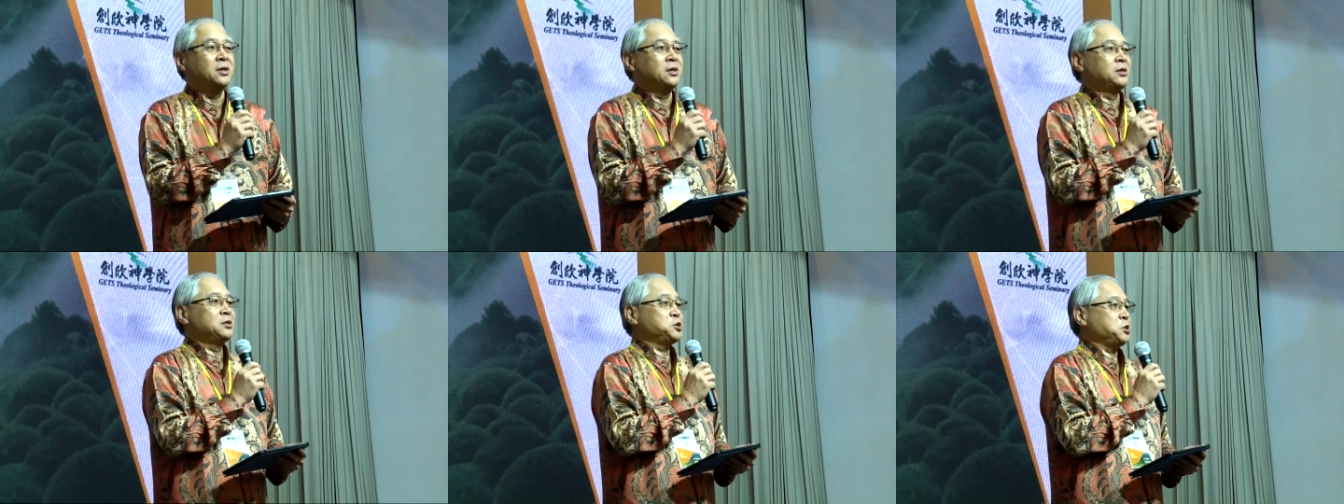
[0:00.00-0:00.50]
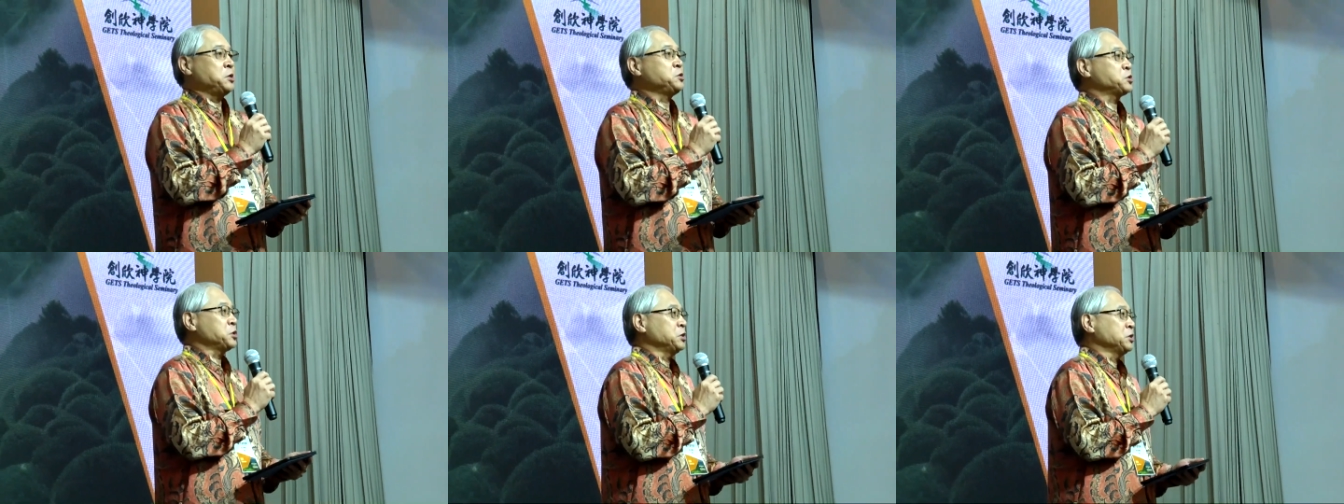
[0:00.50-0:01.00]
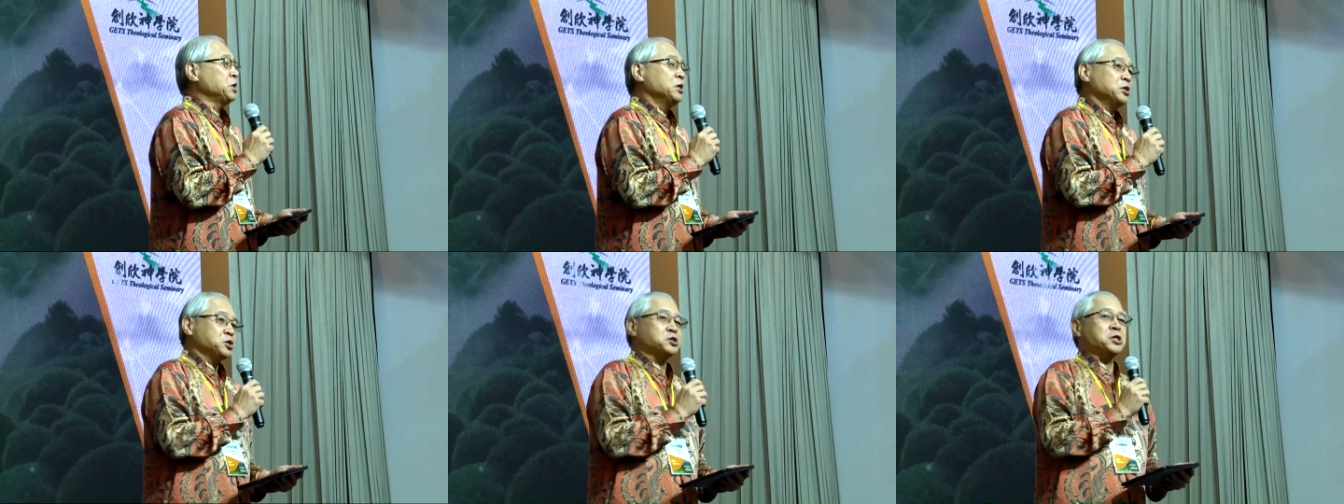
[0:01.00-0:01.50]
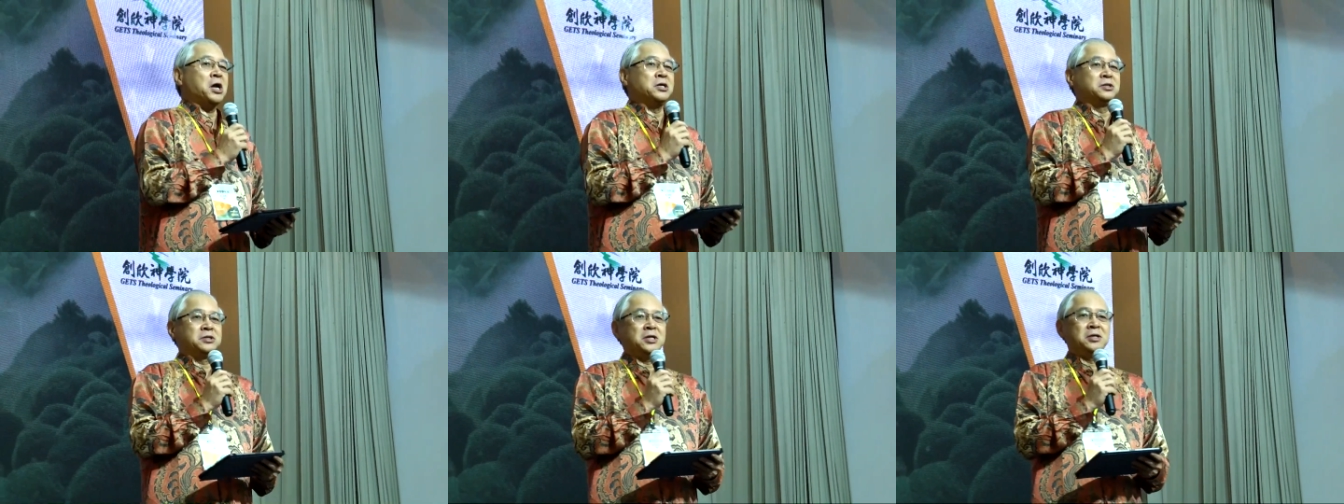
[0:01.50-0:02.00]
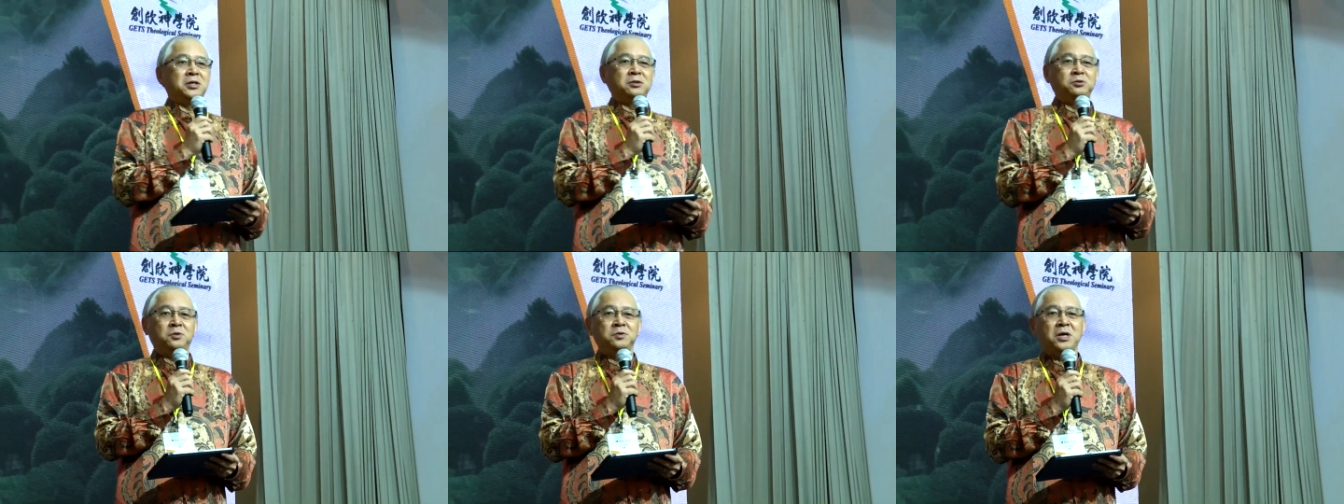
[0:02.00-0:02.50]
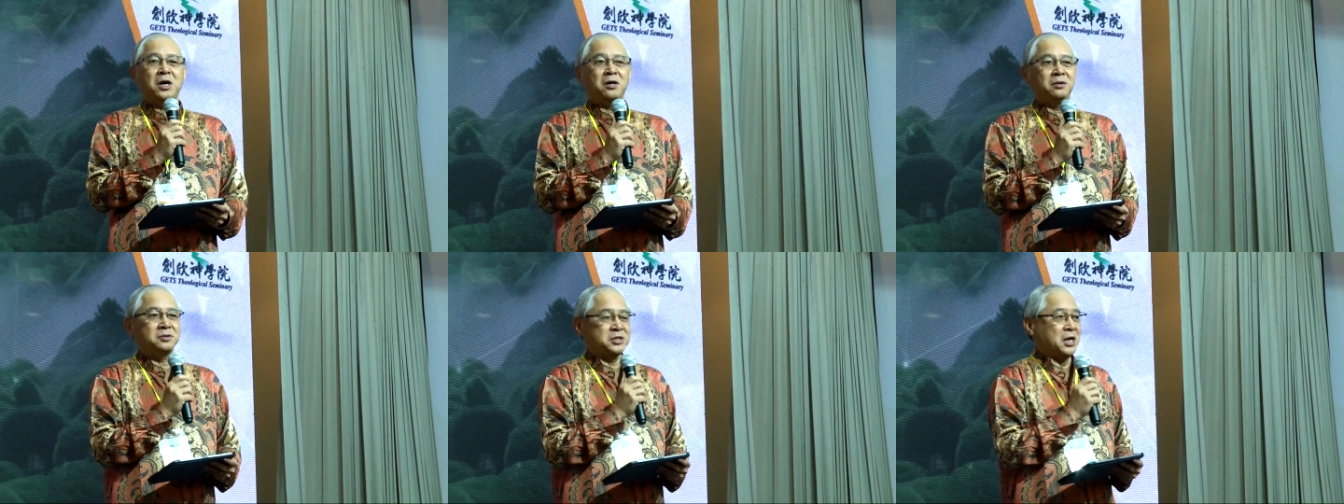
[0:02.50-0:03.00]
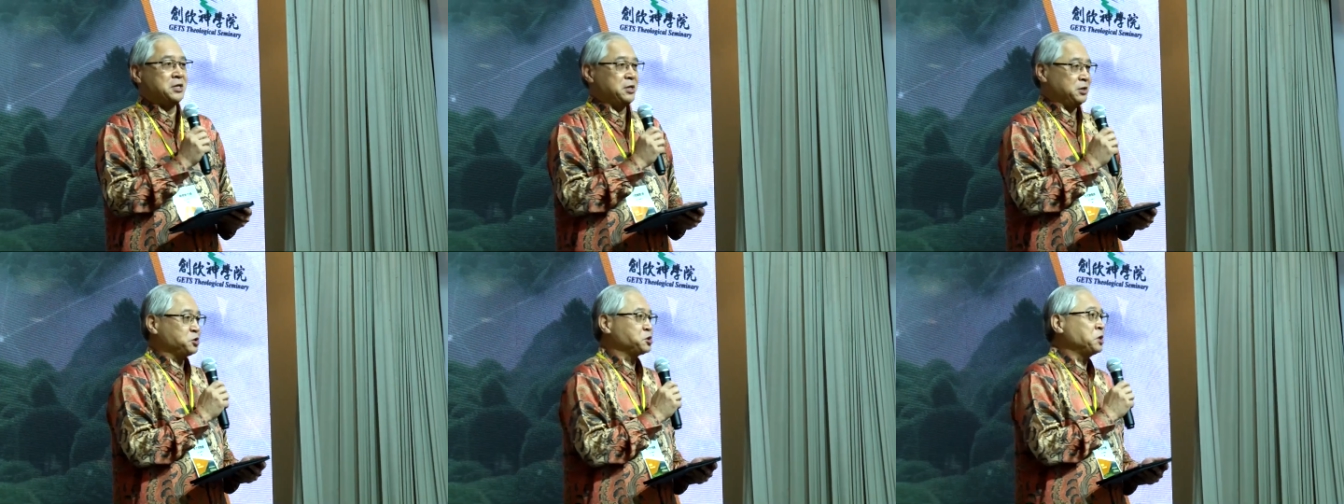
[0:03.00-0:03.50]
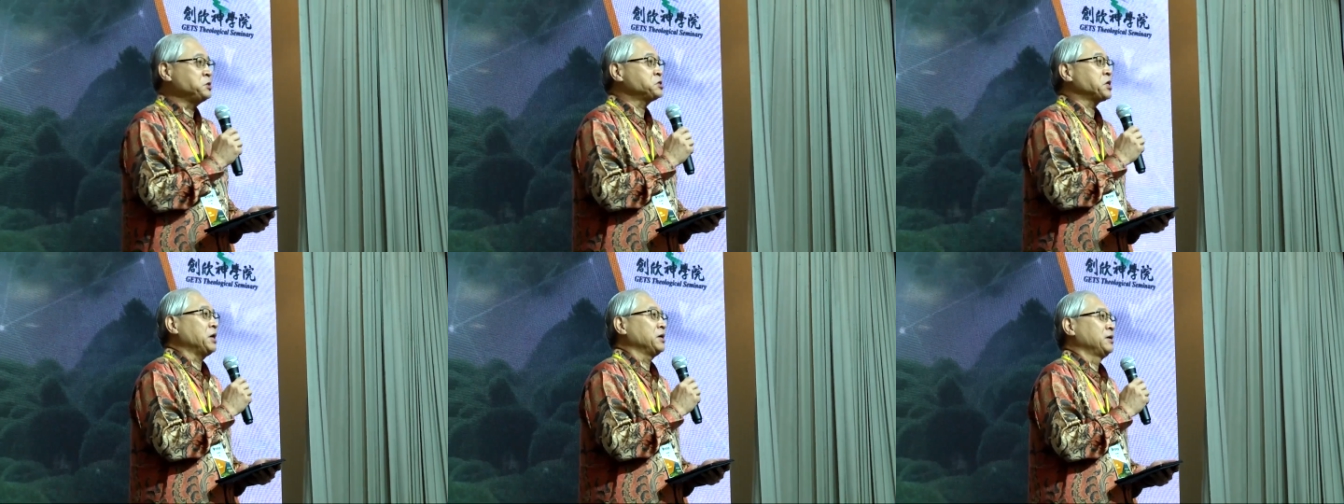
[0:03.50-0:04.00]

牵涉上帝的荣耀在你的身上，